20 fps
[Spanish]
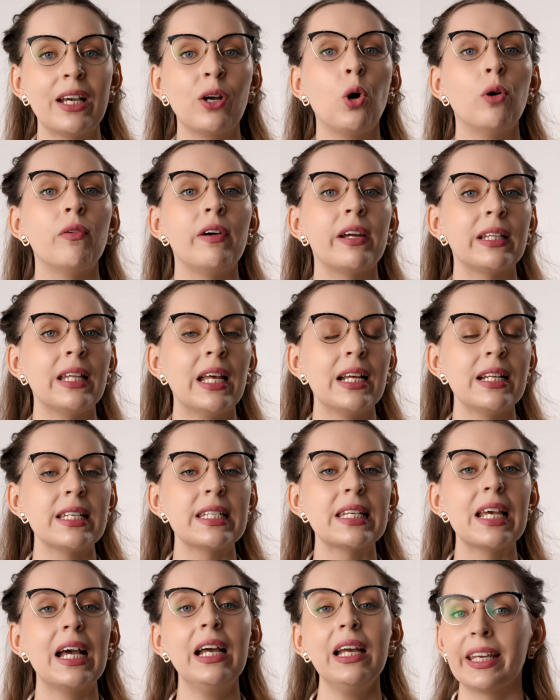de
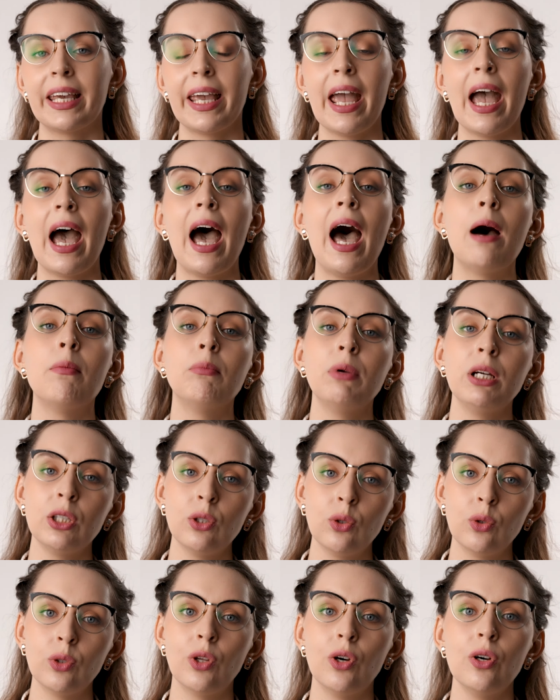gobernanza que a
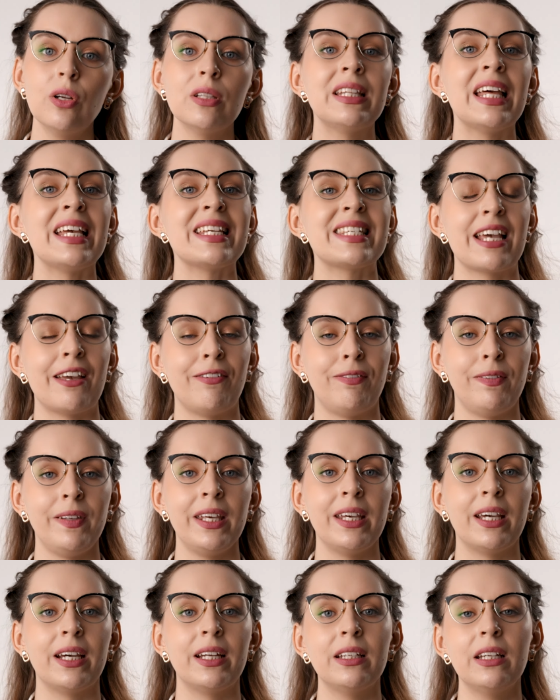menudo
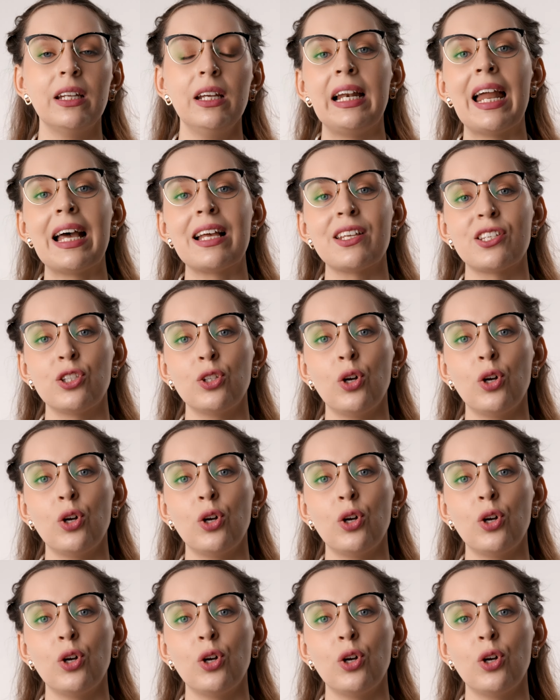desafían las